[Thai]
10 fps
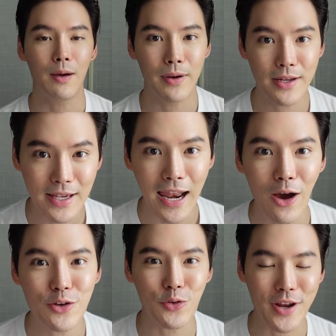ครับนี้เสร็จแล้ว
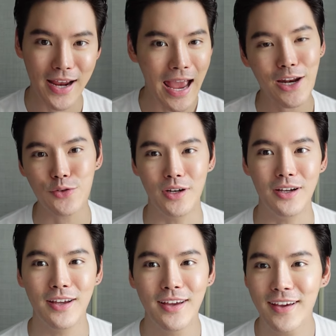ทรงนี้ง่ายที่สุดเล
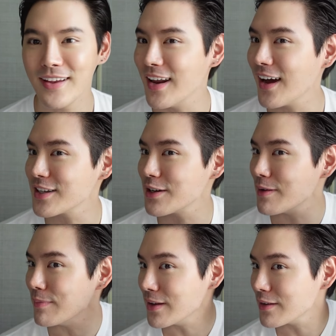ยนะก็จะเป็น
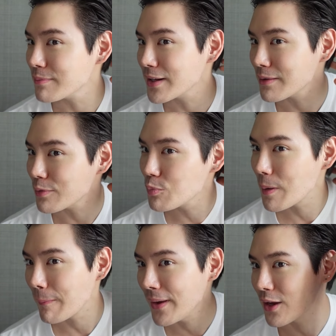แบบนี้มันจะแบบดู
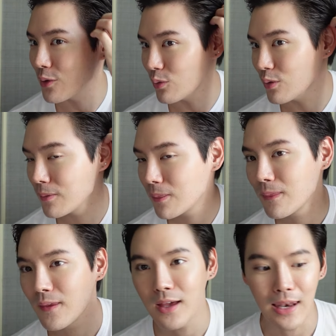เปียกๆอยู่
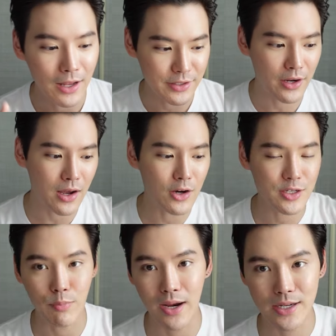แล้วหลังจากนั้นก็เอาส
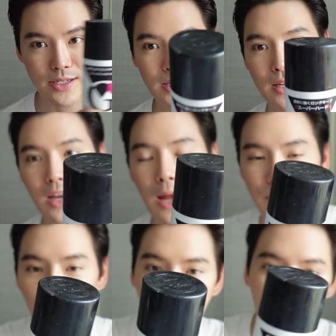เปรย์ฉีดนะครับ
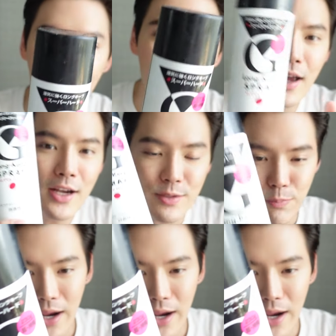แต่ว่าสเป